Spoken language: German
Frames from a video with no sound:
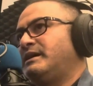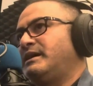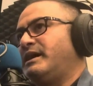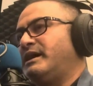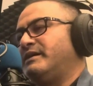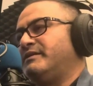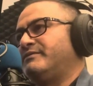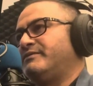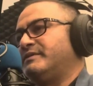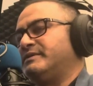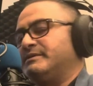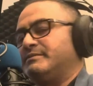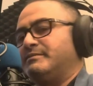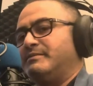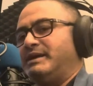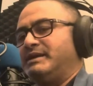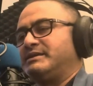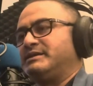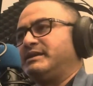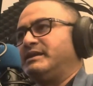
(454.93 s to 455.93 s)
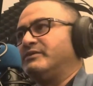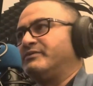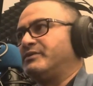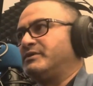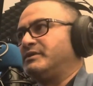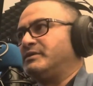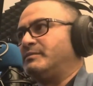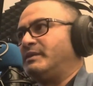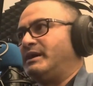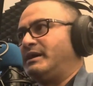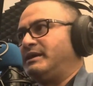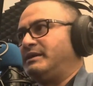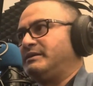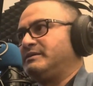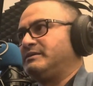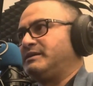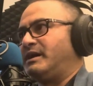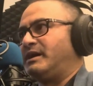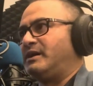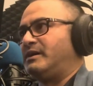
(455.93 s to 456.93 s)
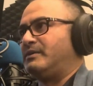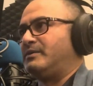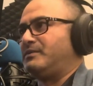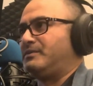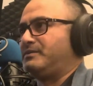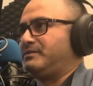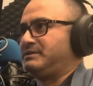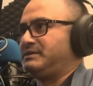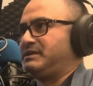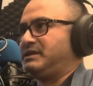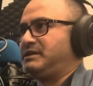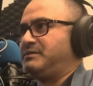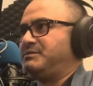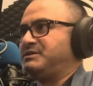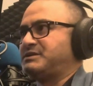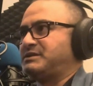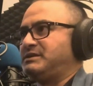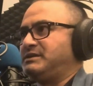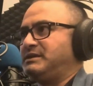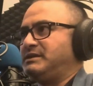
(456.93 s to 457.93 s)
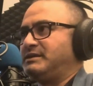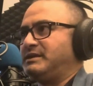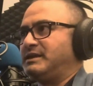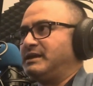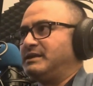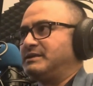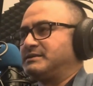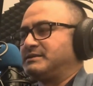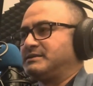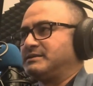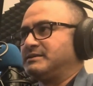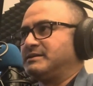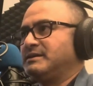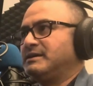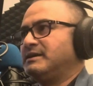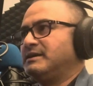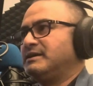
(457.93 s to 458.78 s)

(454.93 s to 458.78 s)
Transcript: äh, äh, mein Telefon immer an, da nehme ich die ganze